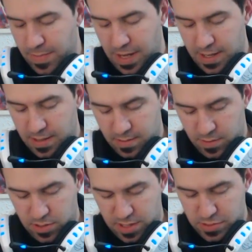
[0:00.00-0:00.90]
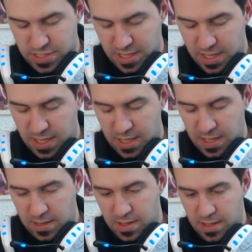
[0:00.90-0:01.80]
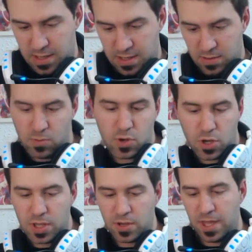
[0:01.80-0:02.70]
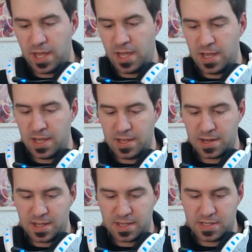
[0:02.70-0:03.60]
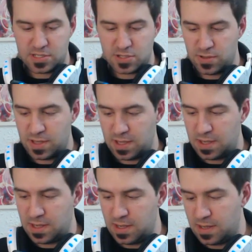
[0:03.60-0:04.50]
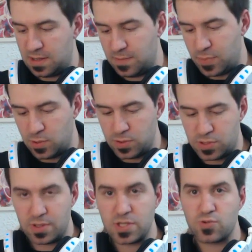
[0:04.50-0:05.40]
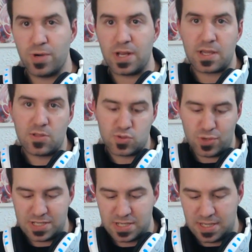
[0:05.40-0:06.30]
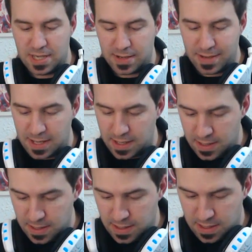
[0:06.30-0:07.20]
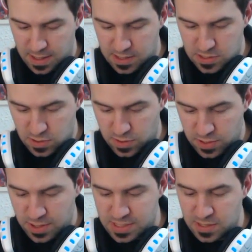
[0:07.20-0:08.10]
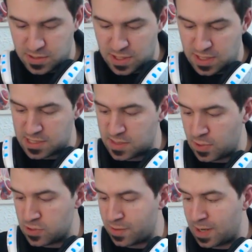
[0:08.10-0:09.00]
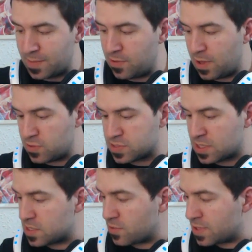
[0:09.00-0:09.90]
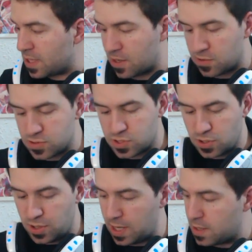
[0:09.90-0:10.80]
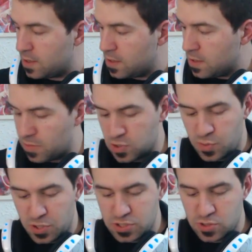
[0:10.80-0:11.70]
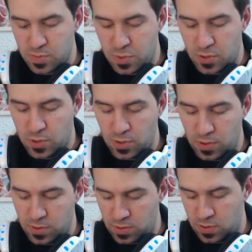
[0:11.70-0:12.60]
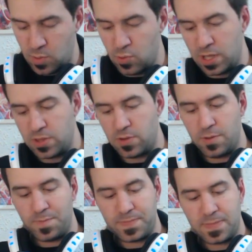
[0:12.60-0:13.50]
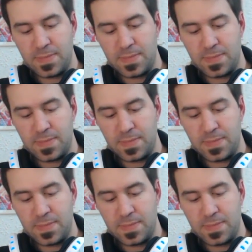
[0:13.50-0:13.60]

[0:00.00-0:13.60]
Vale, bueno, tenemos aquí eh, un código de registro del producto de Square que nos voy a enseñar, ¿vale? E instrucciones, antes de utilizar este producto voy al menú de ajustes de seguridad de la consola. Bueno, supongo que esto es un poco común a todo.